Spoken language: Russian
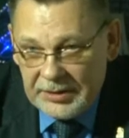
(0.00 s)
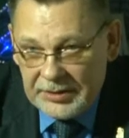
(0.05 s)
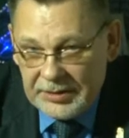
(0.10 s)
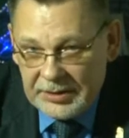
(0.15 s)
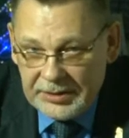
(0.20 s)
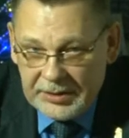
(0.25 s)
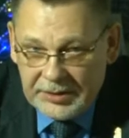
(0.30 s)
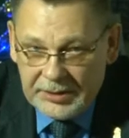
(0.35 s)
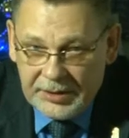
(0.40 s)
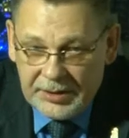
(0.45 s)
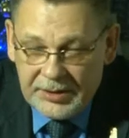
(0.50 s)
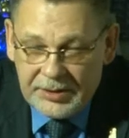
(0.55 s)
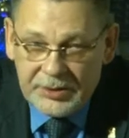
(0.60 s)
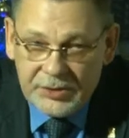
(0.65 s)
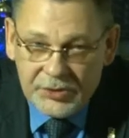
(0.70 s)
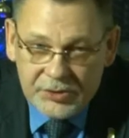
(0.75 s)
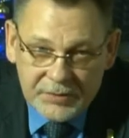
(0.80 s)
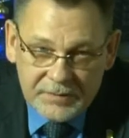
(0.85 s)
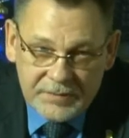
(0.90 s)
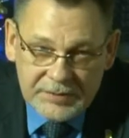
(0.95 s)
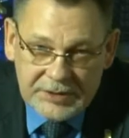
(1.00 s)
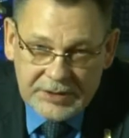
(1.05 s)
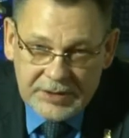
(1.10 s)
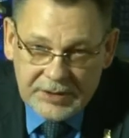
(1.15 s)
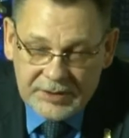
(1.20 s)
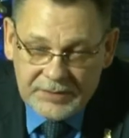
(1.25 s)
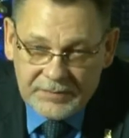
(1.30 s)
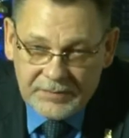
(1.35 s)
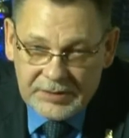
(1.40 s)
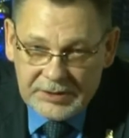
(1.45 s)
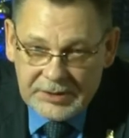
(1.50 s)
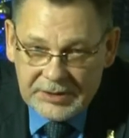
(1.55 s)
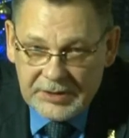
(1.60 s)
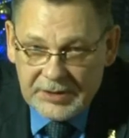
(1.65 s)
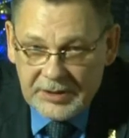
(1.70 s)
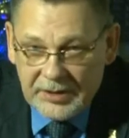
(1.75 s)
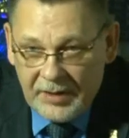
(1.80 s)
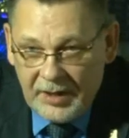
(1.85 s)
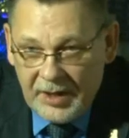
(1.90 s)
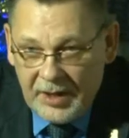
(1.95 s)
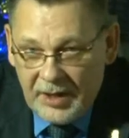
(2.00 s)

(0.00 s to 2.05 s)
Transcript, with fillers: иногда критично высказывались, да,